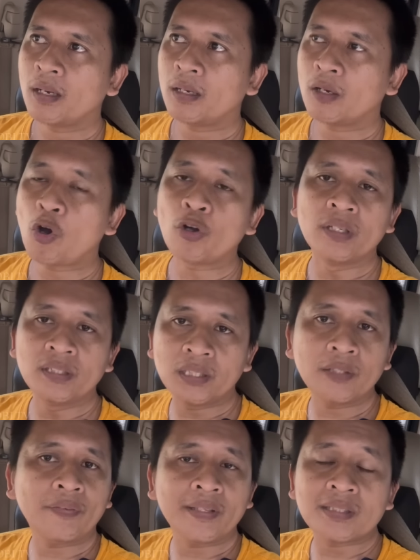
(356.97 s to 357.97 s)
eh,
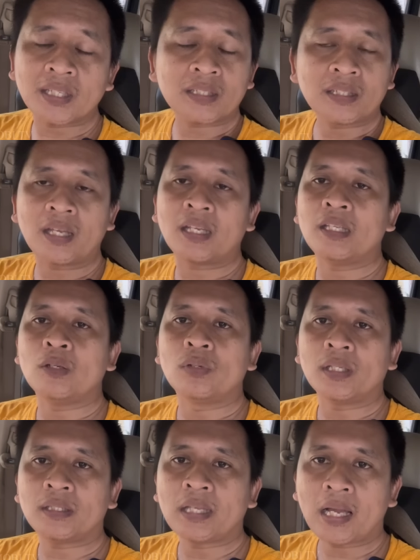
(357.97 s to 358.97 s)
kondisi fisik dari
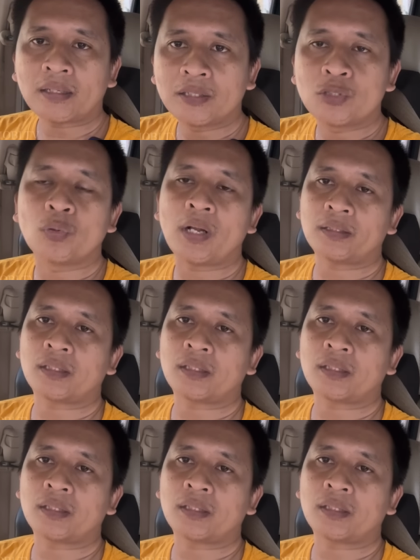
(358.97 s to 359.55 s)
unit yang dijual